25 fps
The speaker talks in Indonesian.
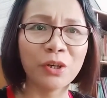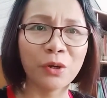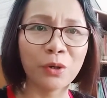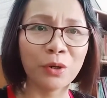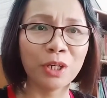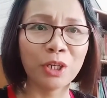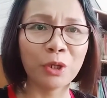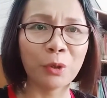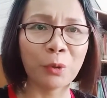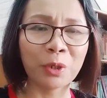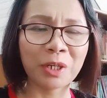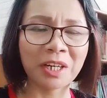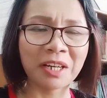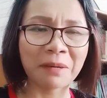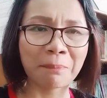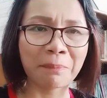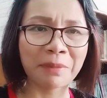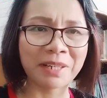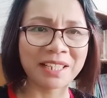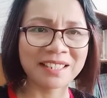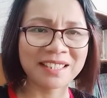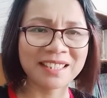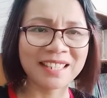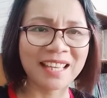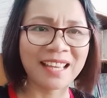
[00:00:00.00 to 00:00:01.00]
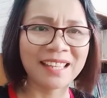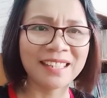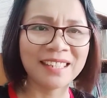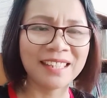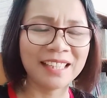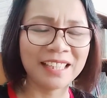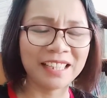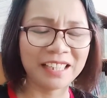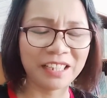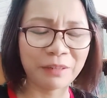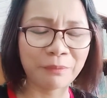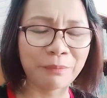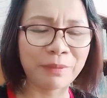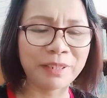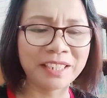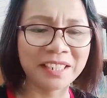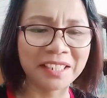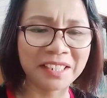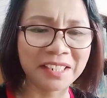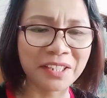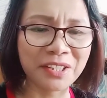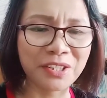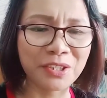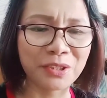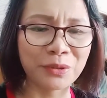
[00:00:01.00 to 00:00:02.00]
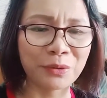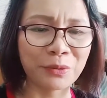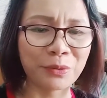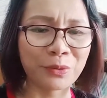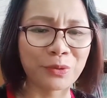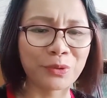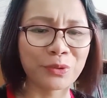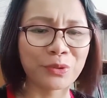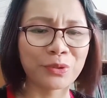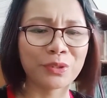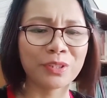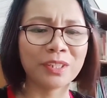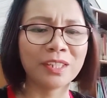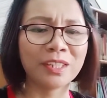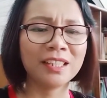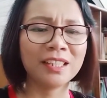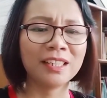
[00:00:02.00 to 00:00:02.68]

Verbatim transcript: oleh orang percaya kepada Kristus.